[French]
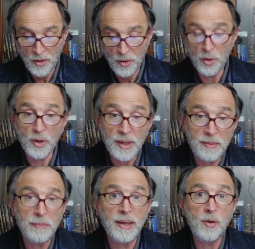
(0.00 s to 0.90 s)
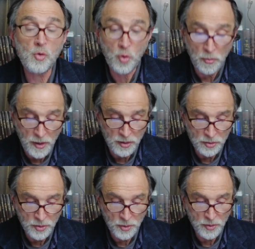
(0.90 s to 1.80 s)
Le holamaba, on comprend
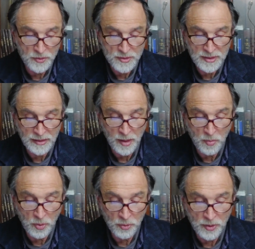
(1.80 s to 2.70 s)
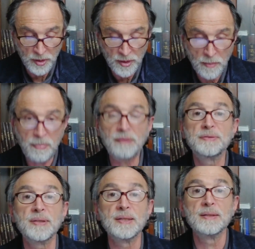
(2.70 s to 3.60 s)
que c'est un monde
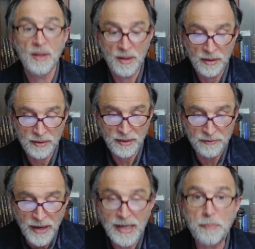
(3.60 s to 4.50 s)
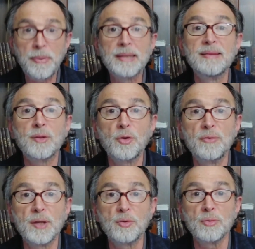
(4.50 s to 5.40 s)
parfait, qui vaille la peine d'être
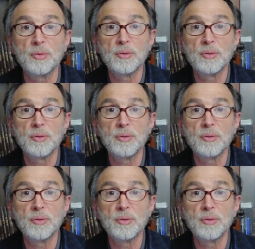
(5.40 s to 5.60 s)
vécu.